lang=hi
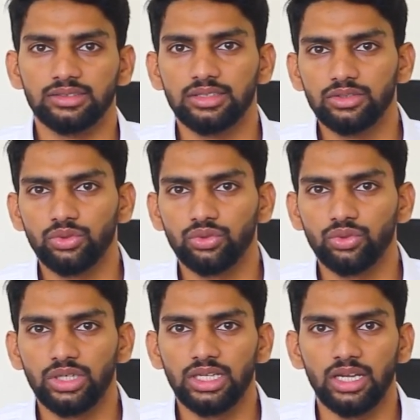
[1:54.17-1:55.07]
जिन
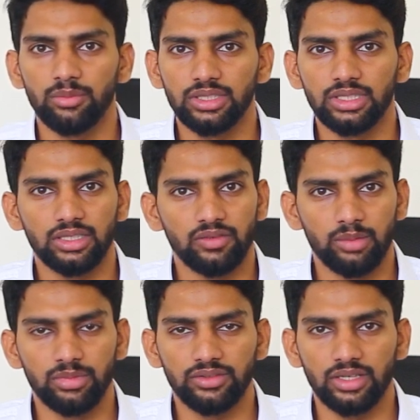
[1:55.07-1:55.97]
दोस्तों ने अभी तक
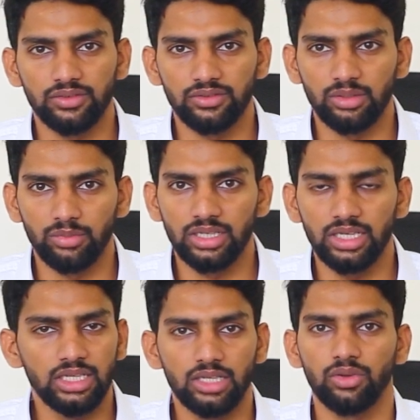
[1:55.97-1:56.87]
डेवलपमेंट चार्जेस जमा
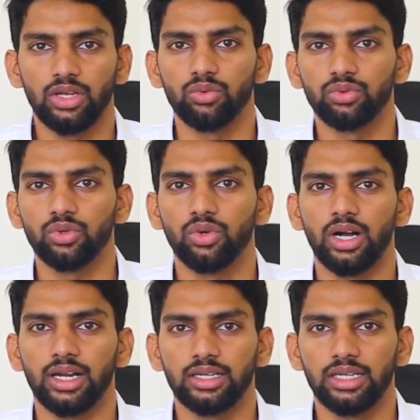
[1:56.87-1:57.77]
नहीं करवाए उनको
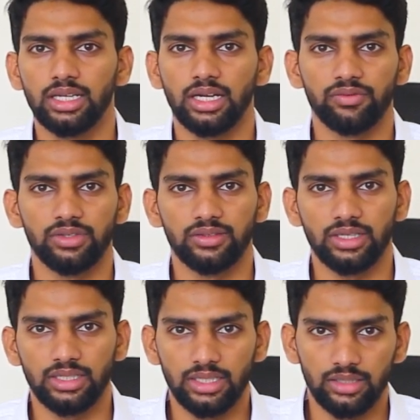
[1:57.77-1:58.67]
ऑलरेडी काफ़ी
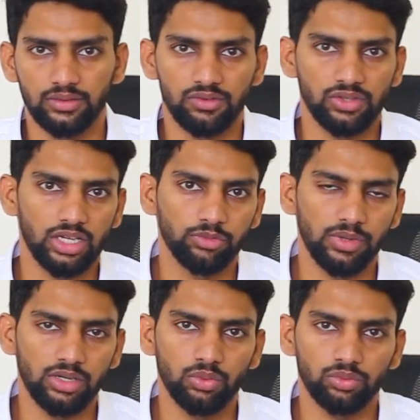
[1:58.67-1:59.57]
ज़्यादा सरचार्ज
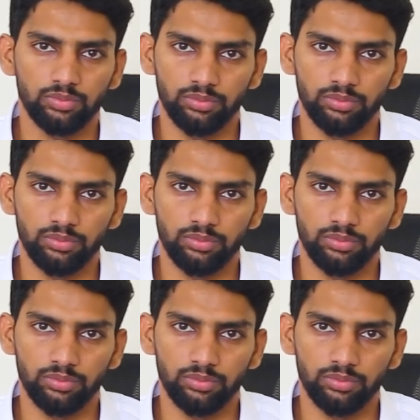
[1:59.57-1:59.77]
पड़